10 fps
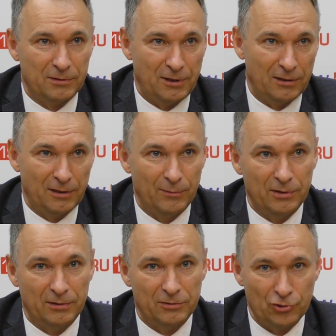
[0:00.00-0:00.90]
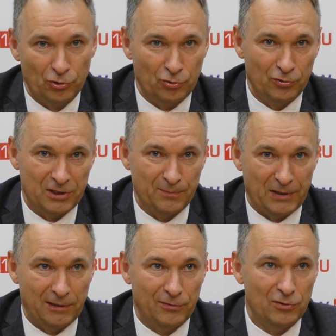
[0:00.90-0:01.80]
когда бы что-то у нас
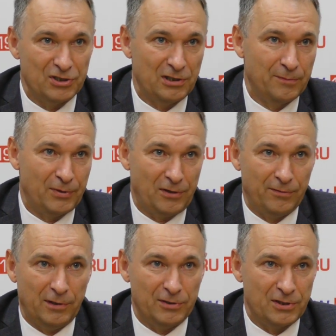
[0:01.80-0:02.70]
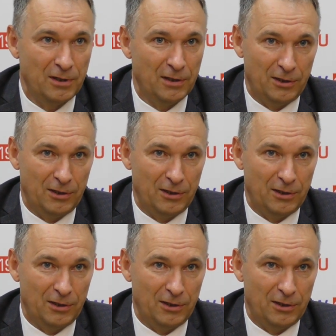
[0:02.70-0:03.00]
продавилось или прорвалось.